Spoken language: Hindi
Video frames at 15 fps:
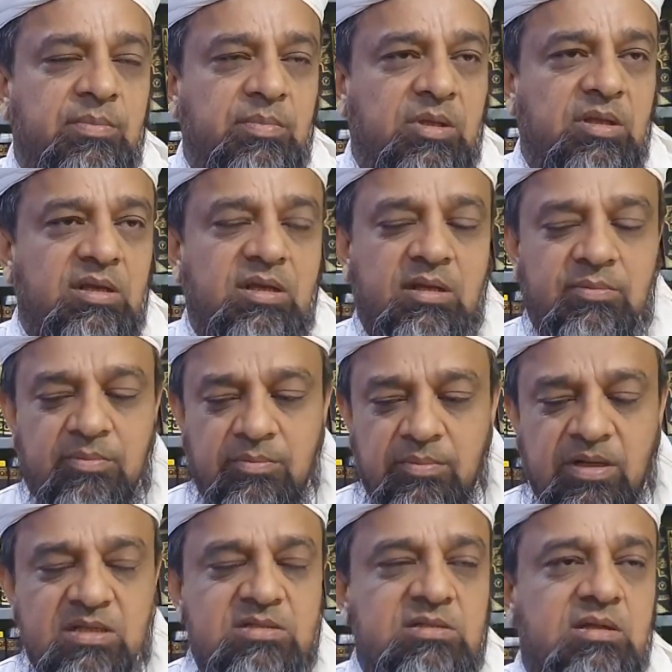के
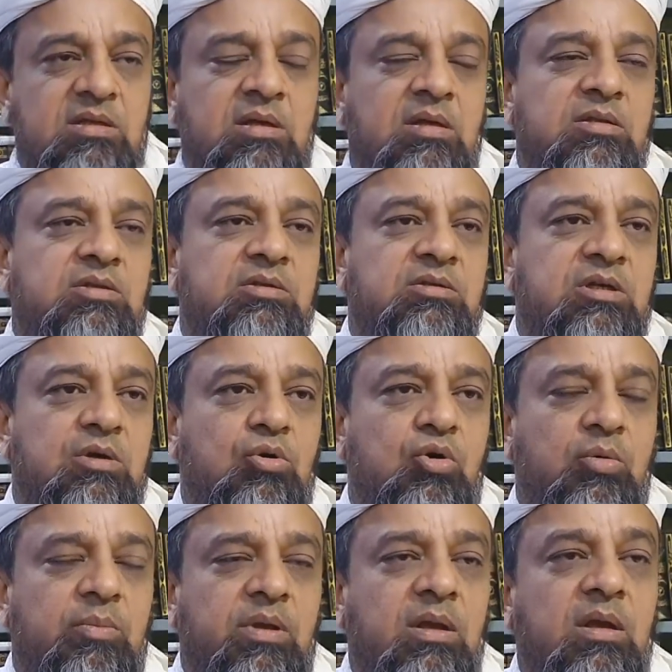बाद
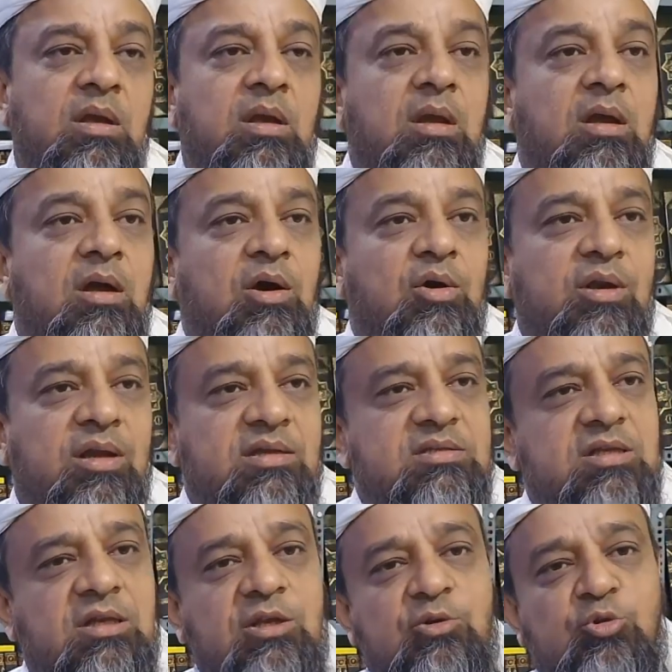जगहों में और
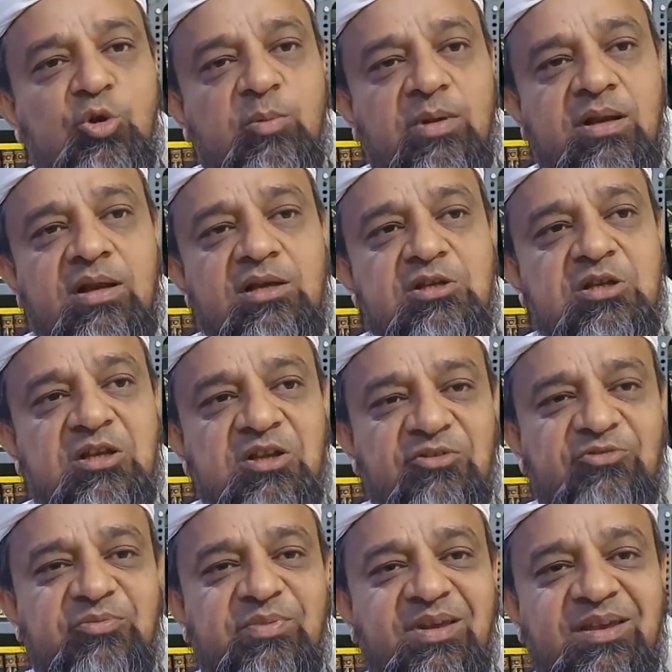ऐसे ही गुलबर्गा
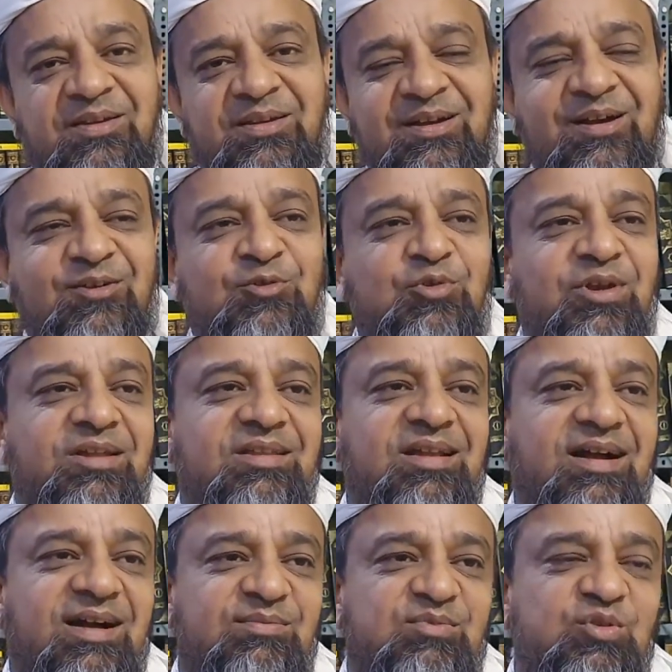शरीफ में रुयत
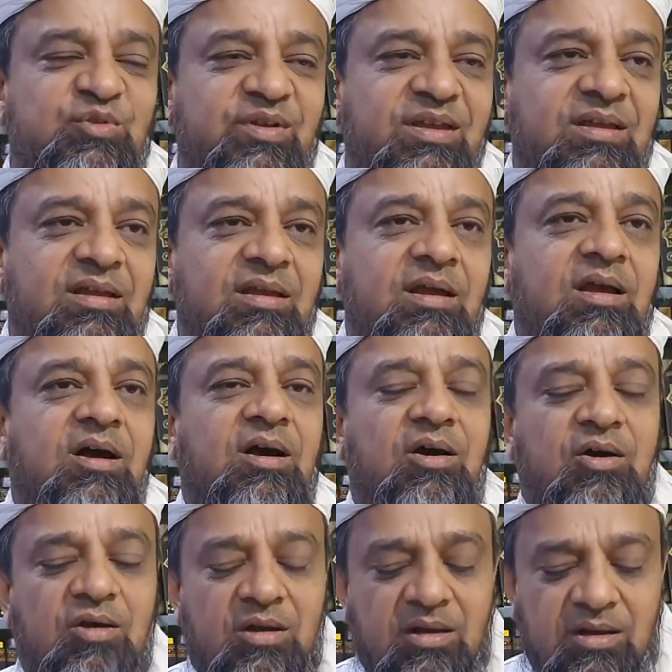आम हुई
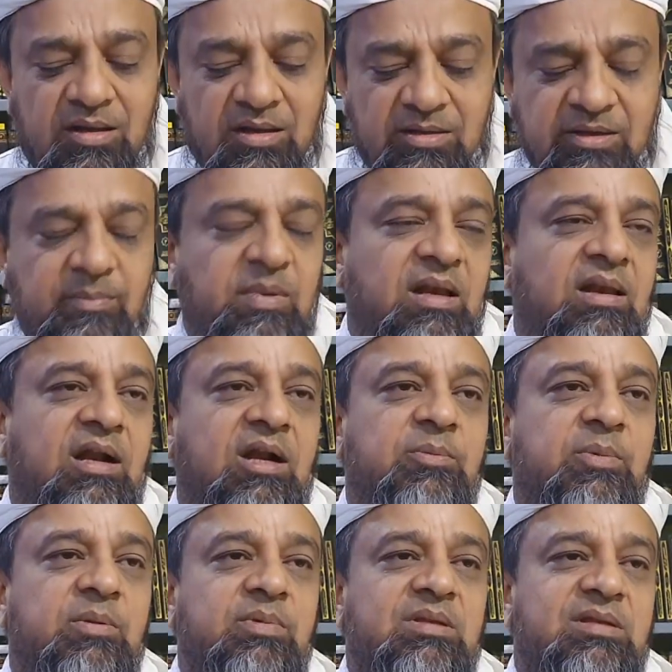और तमिलनाडु
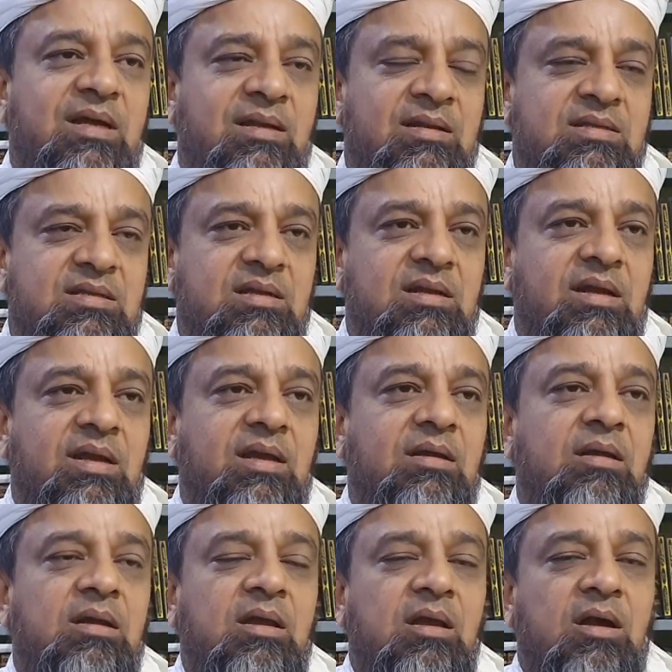में भी चांद नज़र आया
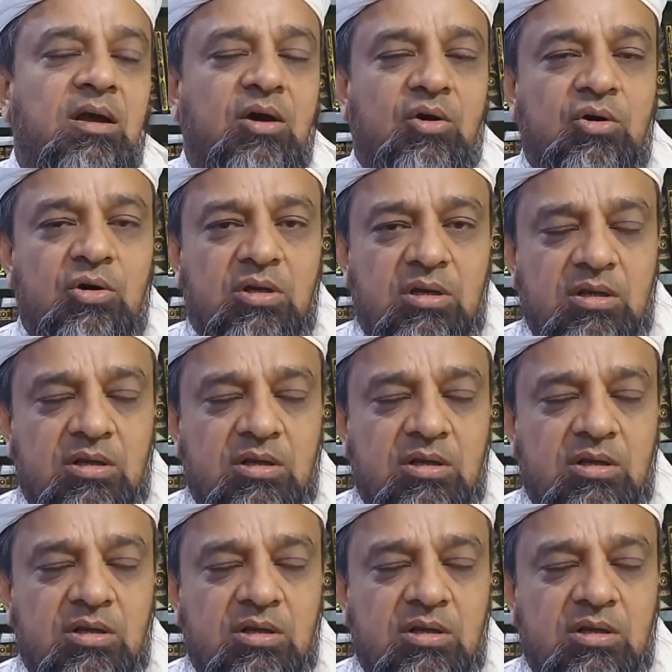और